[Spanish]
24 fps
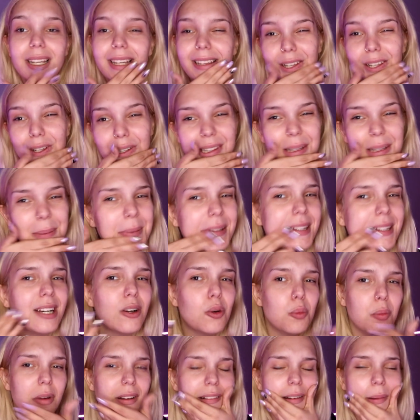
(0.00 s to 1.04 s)
Y yo antes me
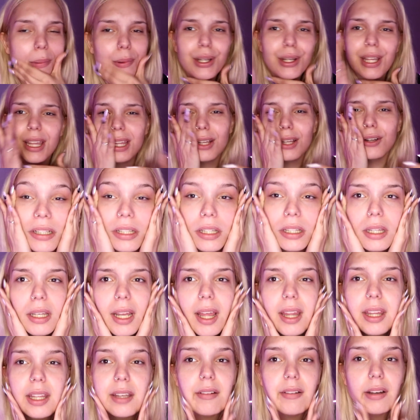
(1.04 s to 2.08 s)
traumaba porque digo,
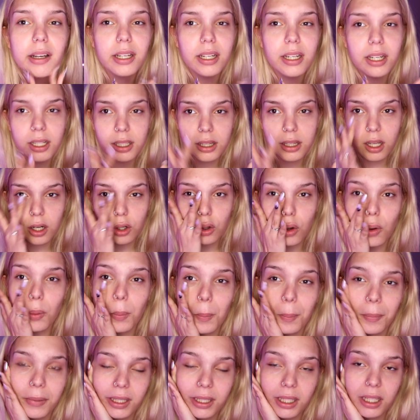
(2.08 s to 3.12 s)
nadie va a querer estar
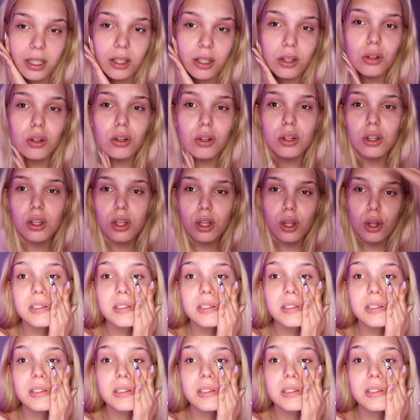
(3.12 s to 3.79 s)
conmigo,